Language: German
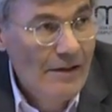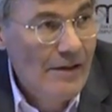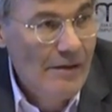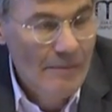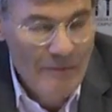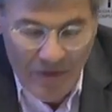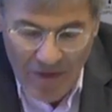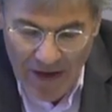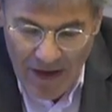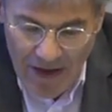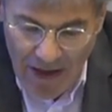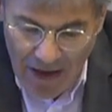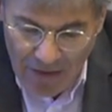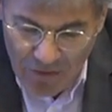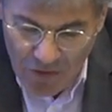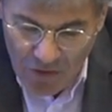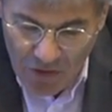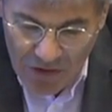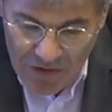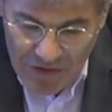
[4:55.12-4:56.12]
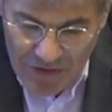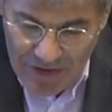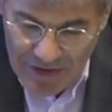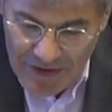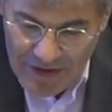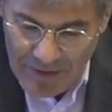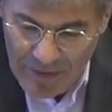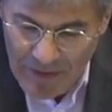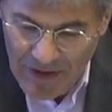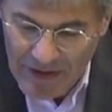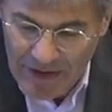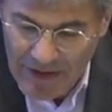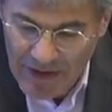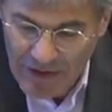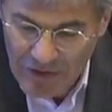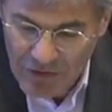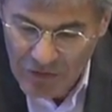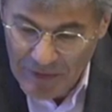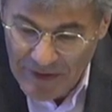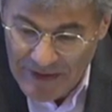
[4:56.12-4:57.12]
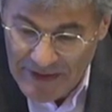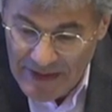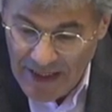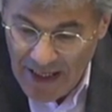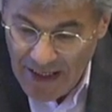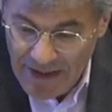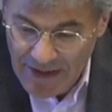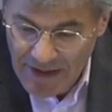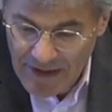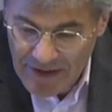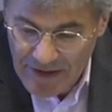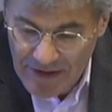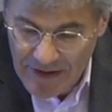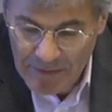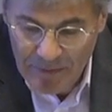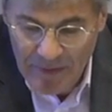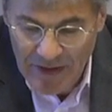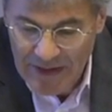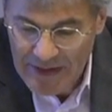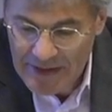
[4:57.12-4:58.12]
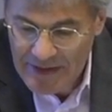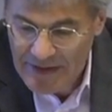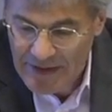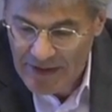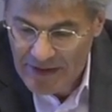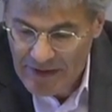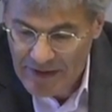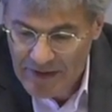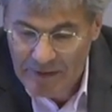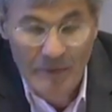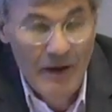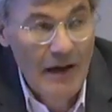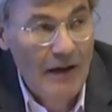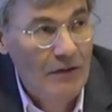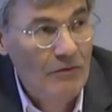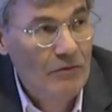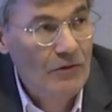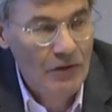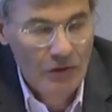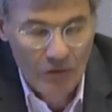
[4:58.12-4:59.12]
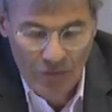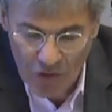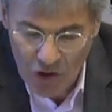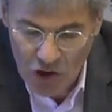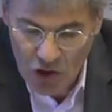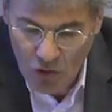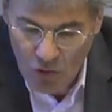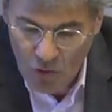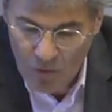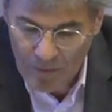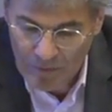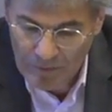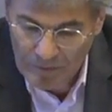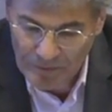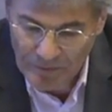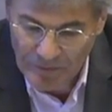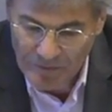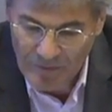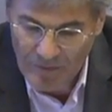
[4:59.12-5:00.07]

Im Fall Lovelocks ist die Begegnung mit seiner Spezies merkwürdig verschoben.